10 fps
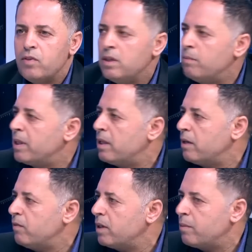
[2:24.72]
في مثلا
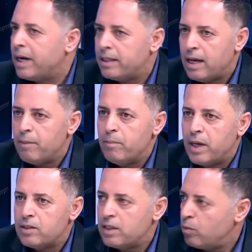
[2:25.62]
في بعد عام
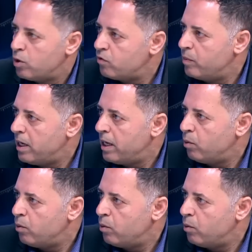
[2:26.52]
بعد سنه ونصف من الان